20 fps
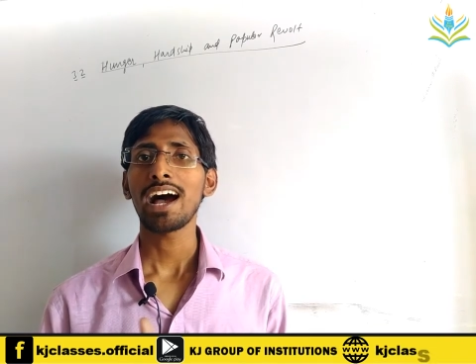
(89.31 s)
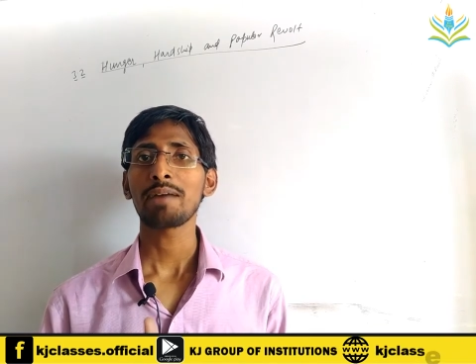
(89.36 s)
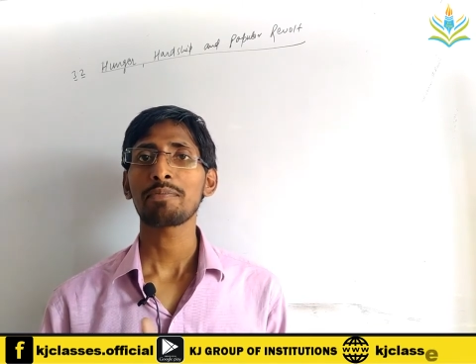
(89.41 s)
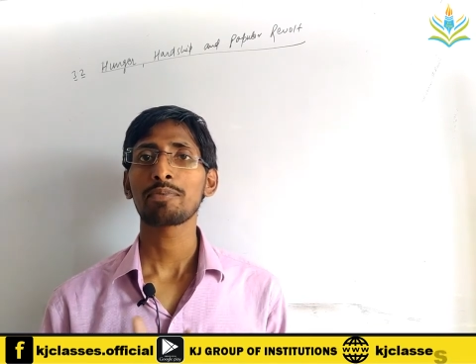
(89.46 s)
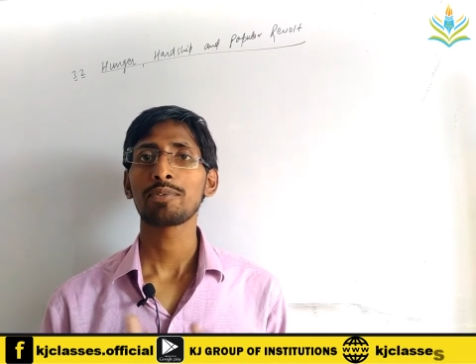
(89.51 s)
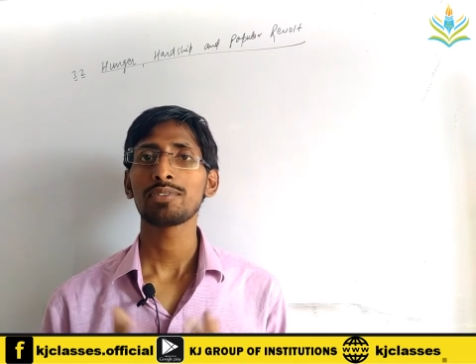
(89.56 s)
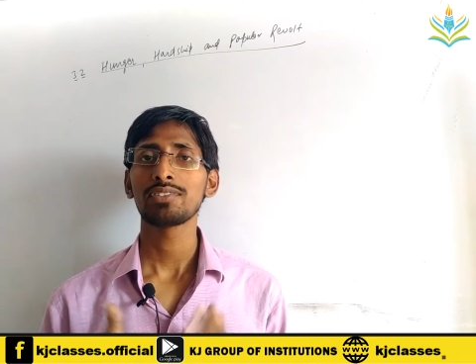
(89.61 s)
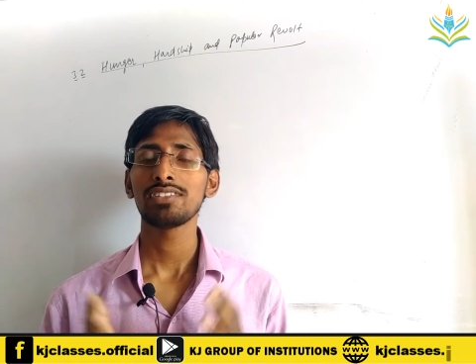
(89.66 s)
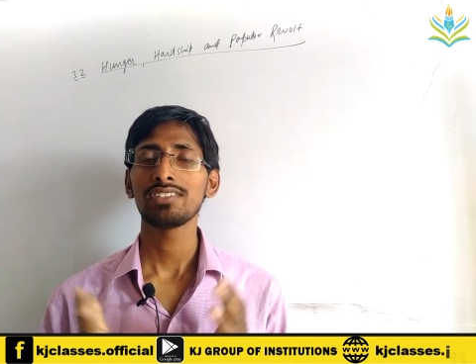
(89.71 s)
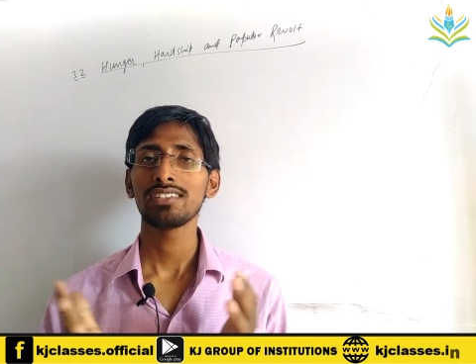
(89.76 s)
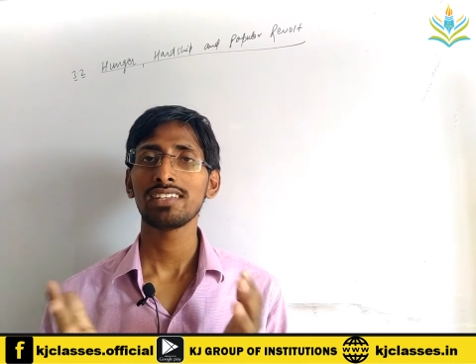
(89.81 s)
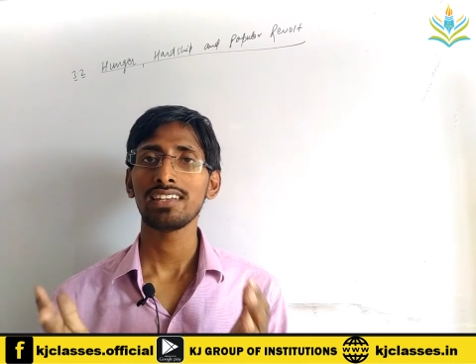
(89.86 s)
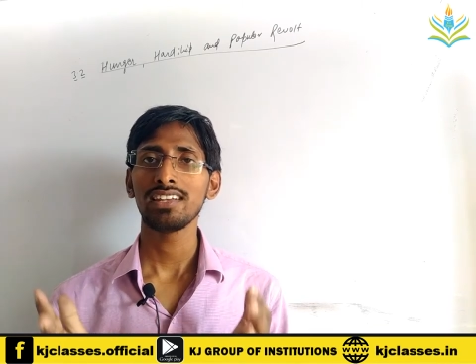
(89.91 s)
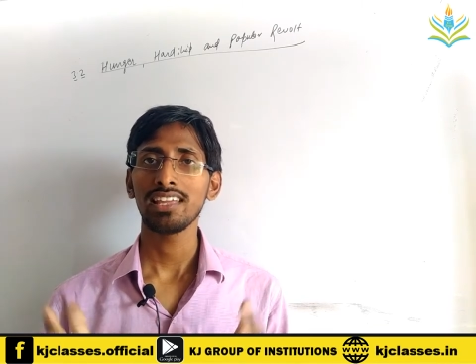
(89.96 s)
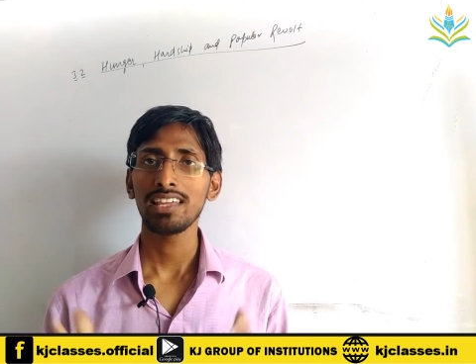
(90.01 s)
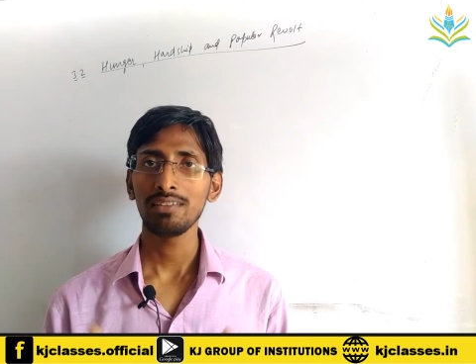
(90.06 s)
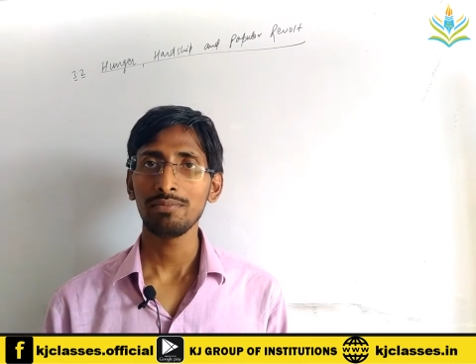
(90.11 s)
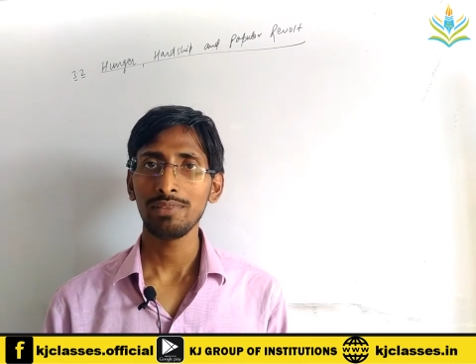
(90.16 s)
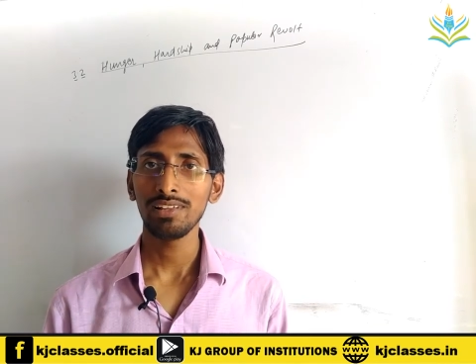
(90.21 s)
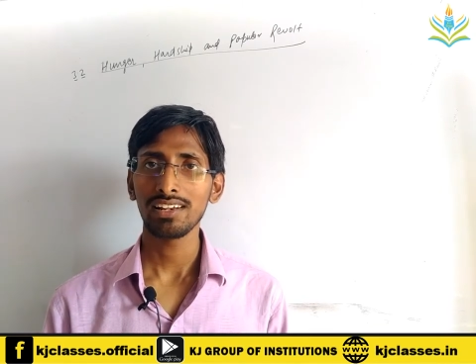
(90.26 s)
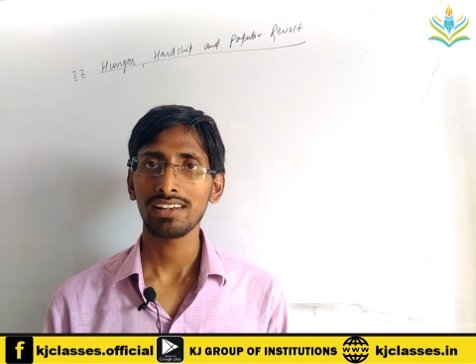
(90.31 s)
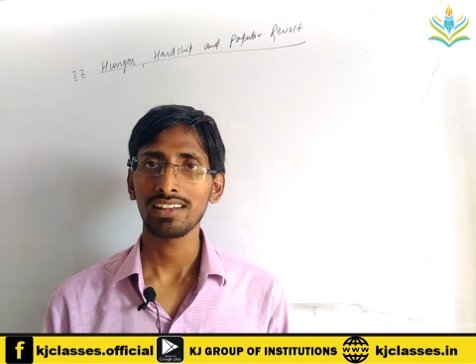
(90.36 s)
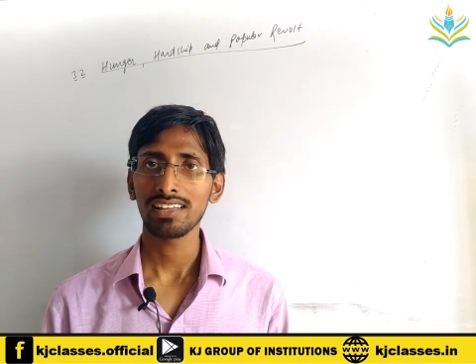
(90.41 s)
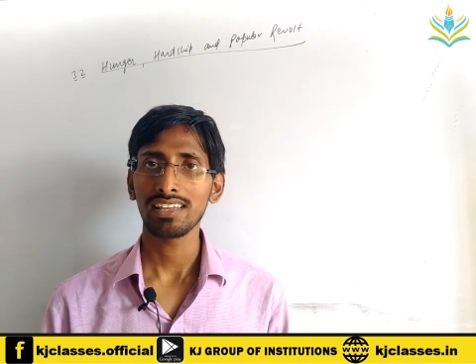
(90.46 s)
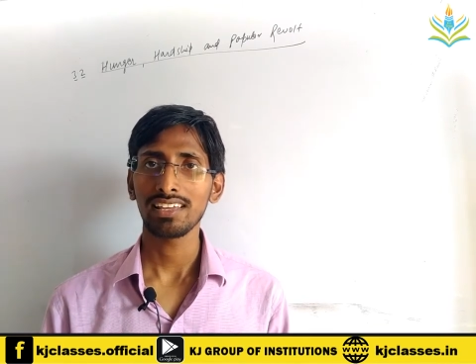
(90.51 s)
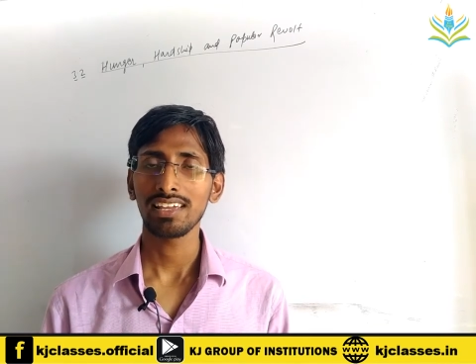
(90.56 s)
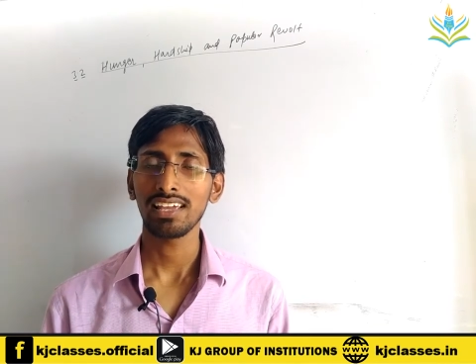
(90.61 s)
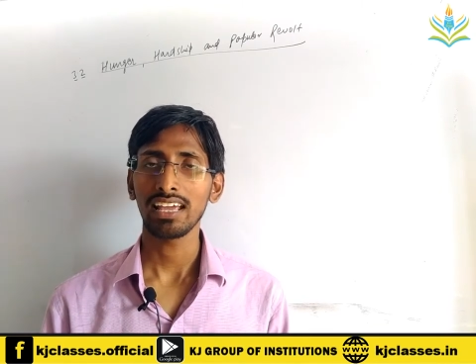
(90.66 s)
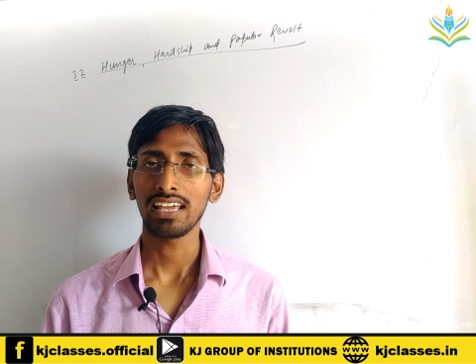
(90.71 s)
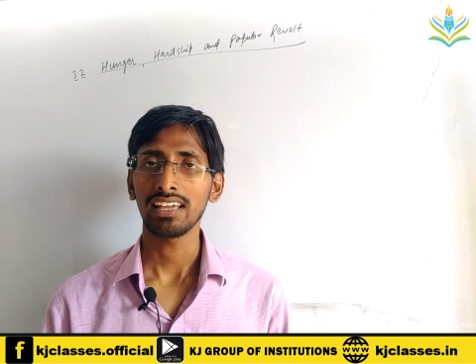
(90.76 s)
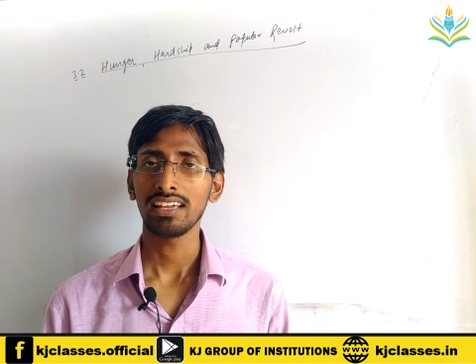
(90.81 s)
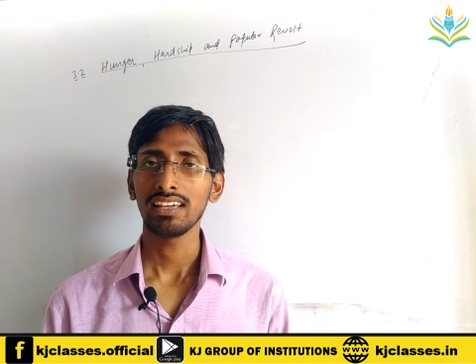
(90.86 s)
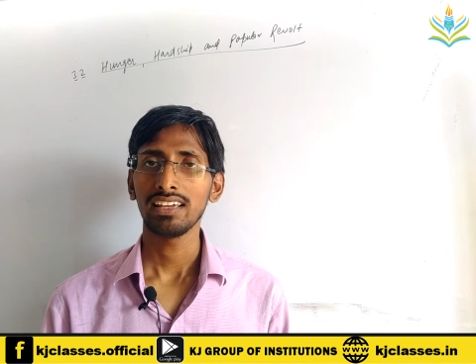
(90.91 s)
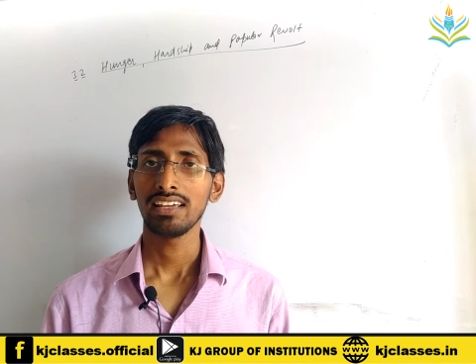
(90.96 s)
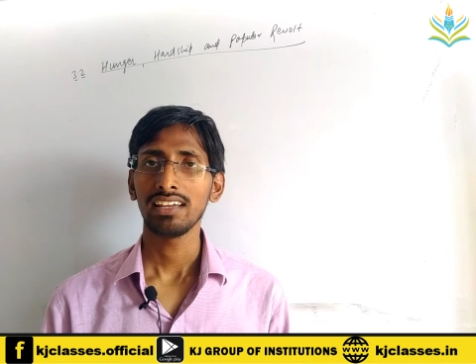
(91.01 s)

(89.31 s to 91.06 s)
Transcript: आपको चीज़ें नहीं मिल रही है